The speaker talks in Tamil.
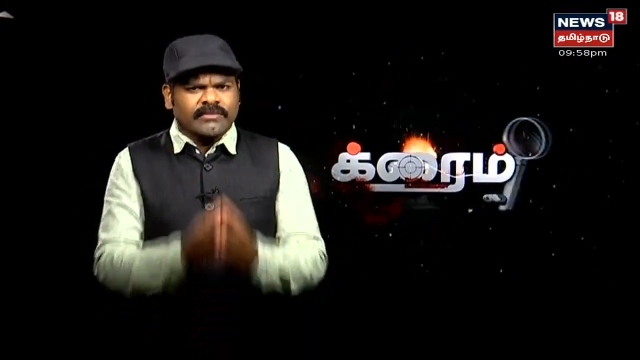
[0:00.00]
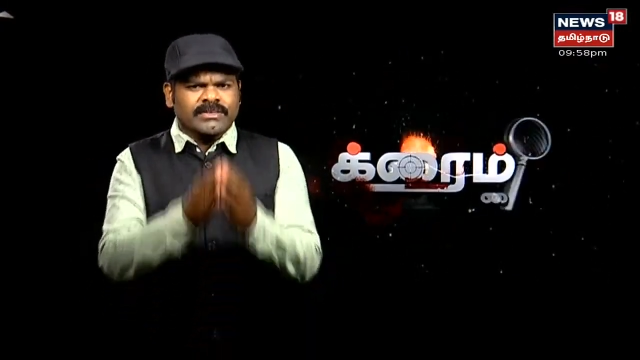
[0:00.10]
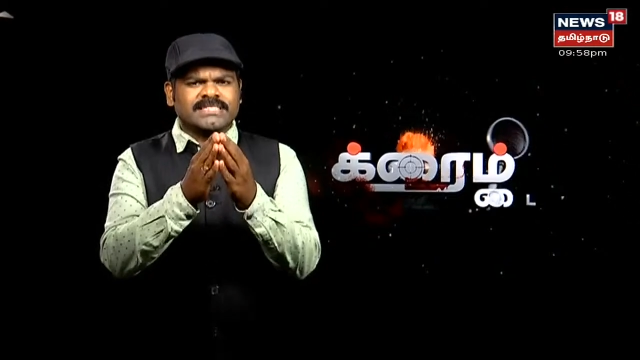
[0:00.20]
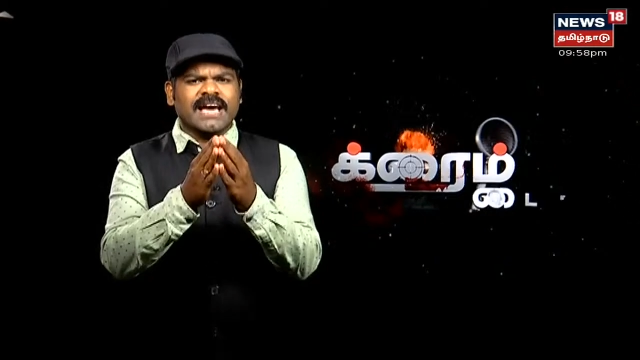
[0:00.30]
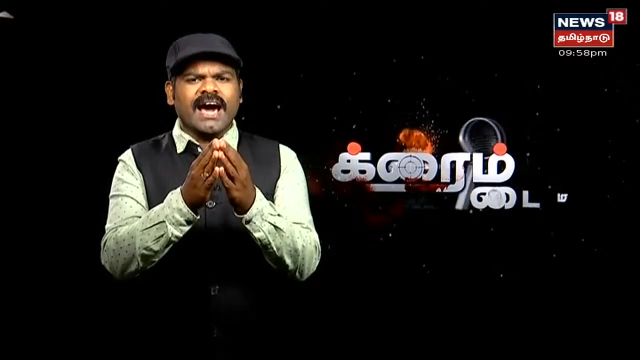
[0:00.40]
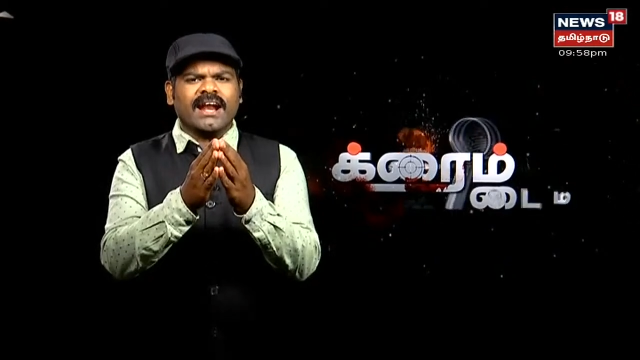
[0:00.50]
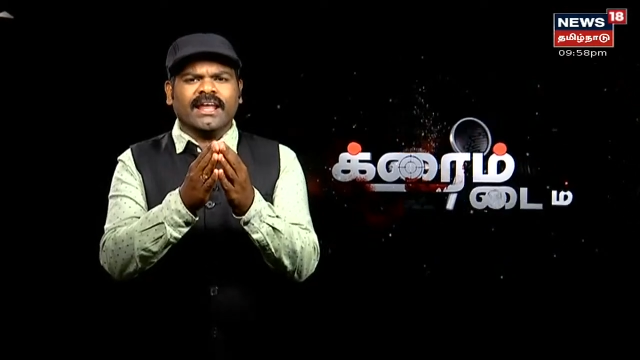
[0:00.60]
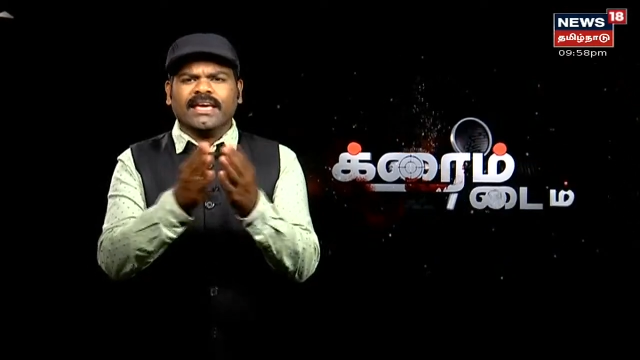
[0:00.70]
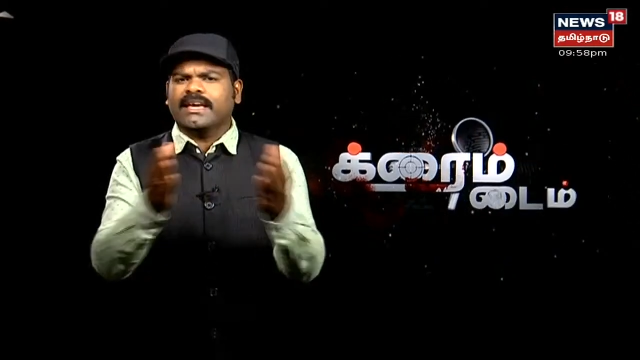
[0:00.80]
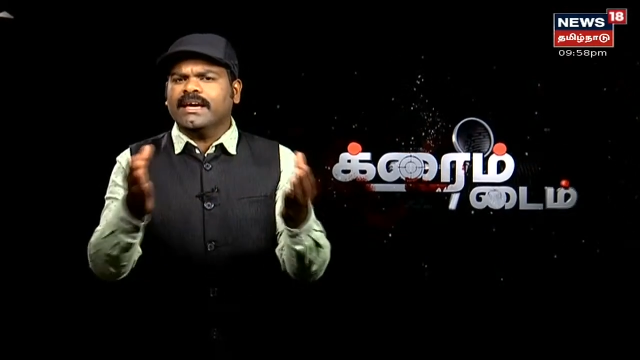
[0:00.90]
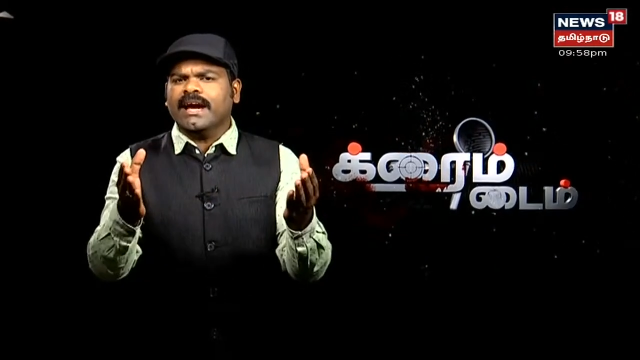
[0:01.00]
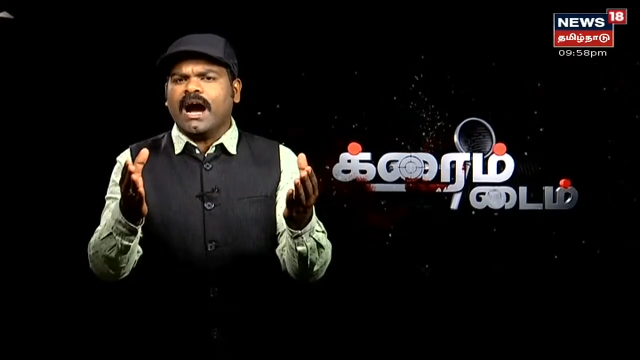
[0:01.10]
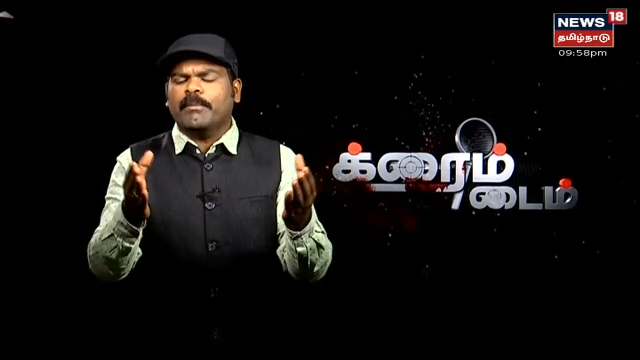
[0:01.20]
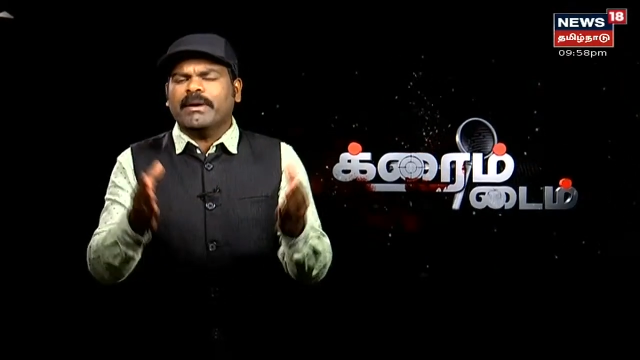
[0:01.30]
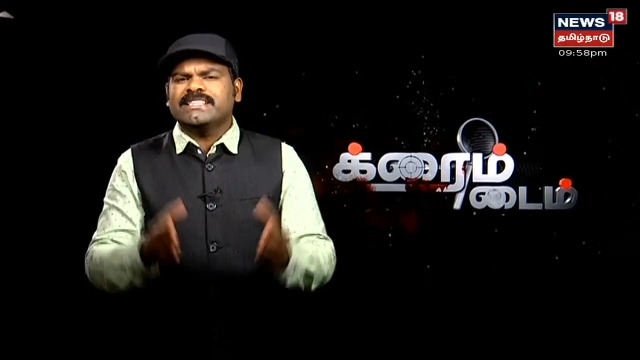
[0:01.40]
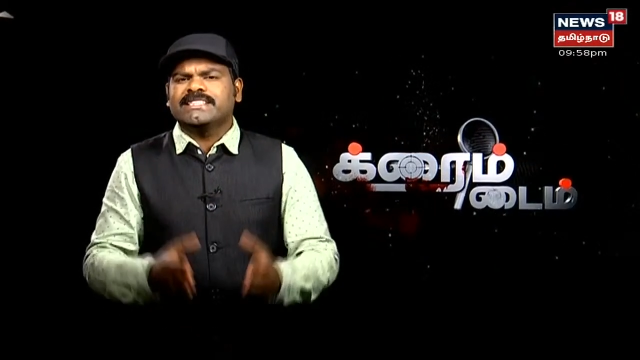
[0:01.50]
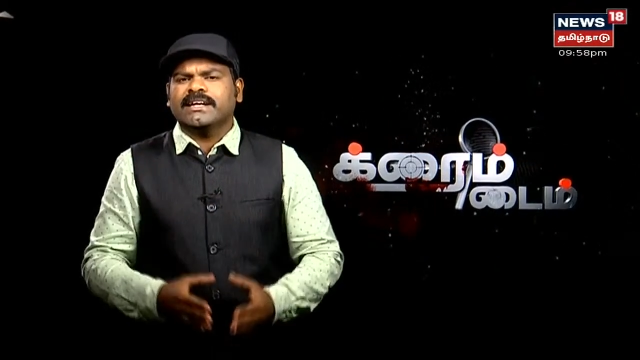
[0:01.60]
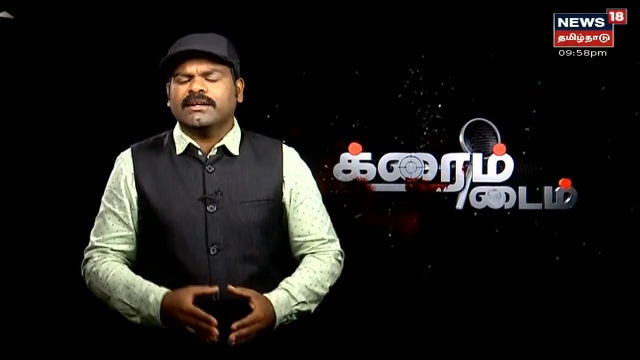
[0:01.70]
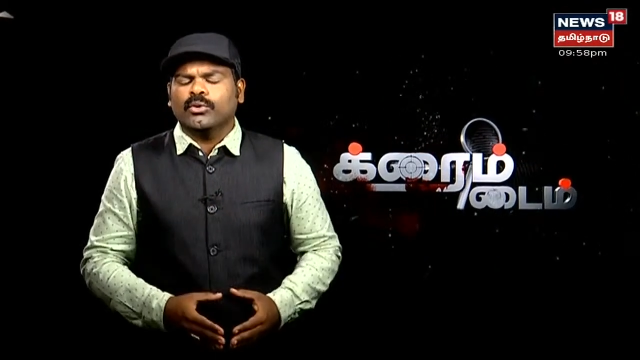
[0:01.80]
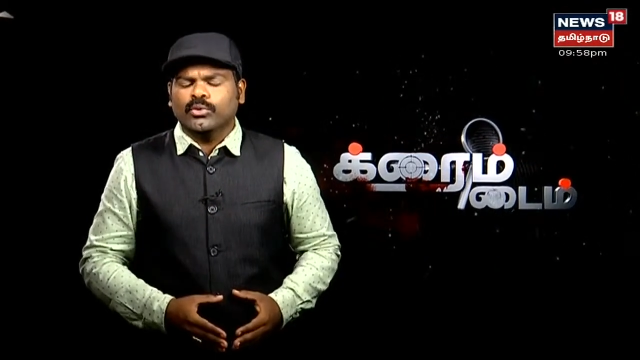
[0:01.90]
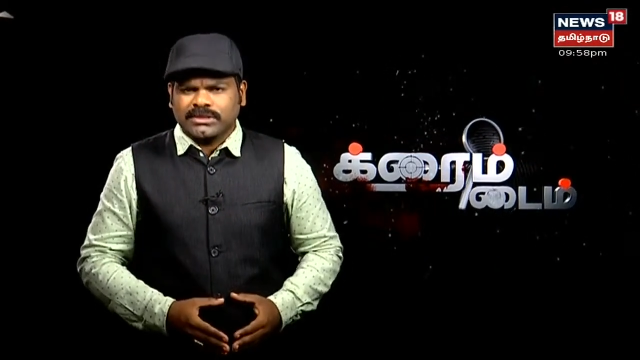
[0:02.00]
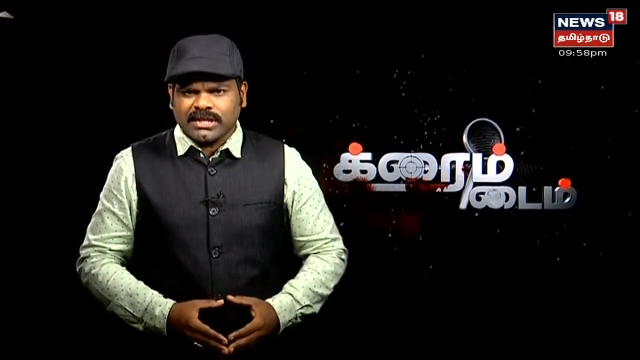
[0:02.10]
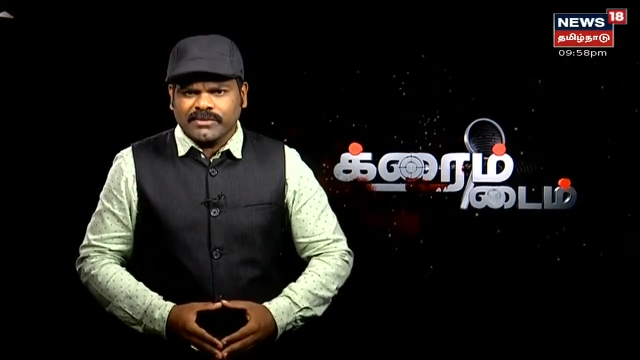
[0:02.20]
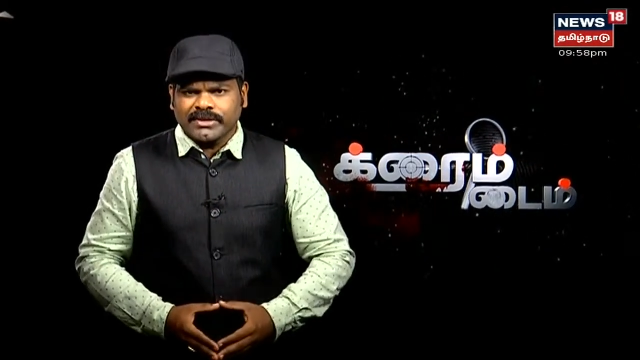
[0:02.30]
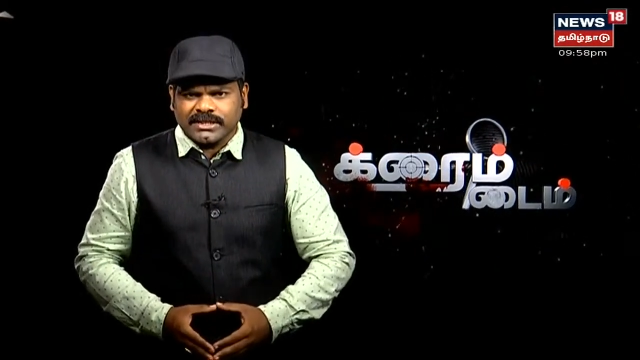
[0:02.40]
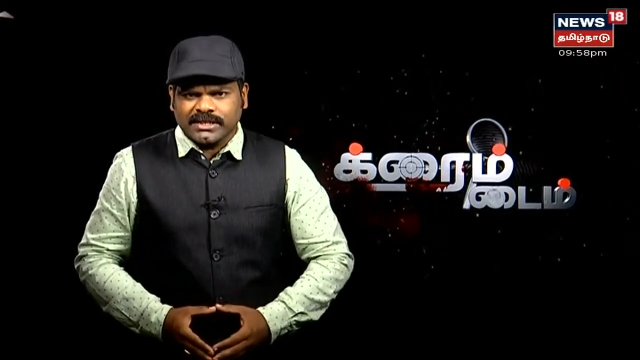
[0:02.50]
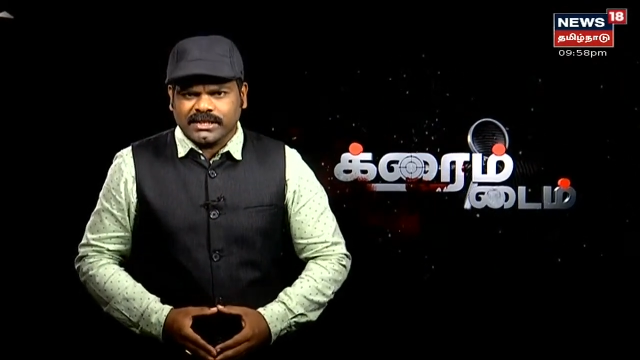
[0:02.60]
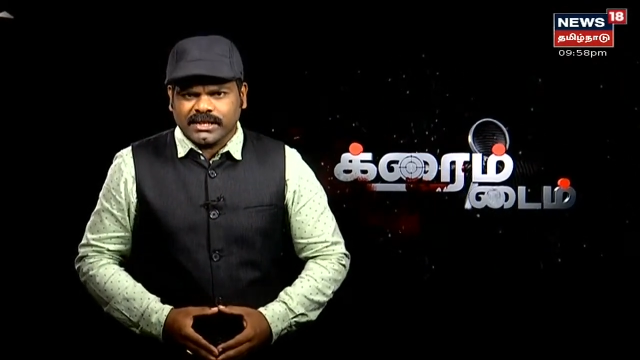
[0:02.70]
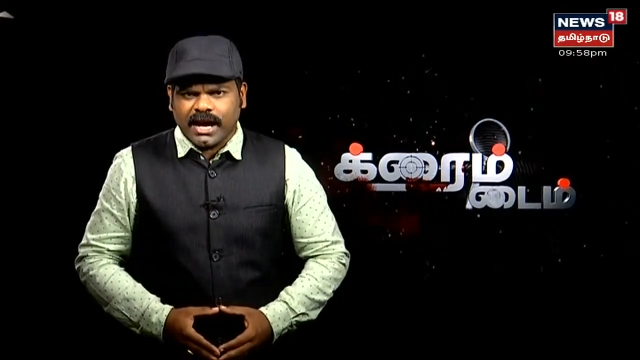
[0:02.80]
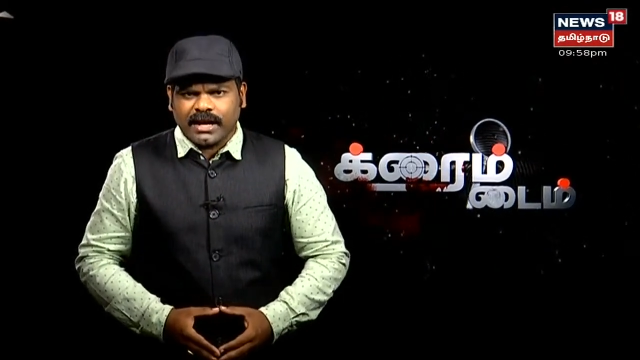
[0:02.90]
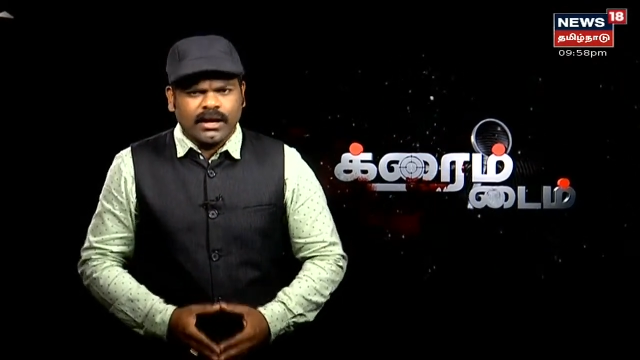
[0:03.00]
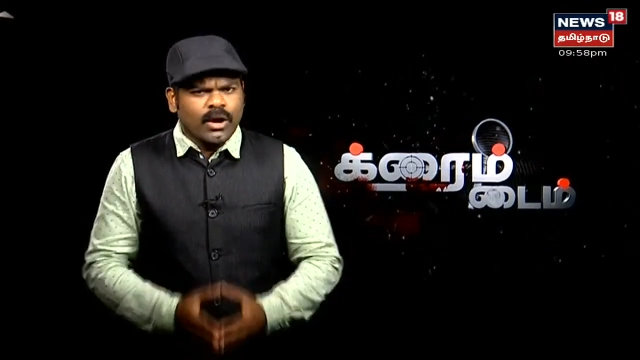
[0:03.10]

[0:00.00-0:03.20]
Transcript: விசாரணைக்கு அமைச்சர் உத்தரவிட்டிருக்கிறார்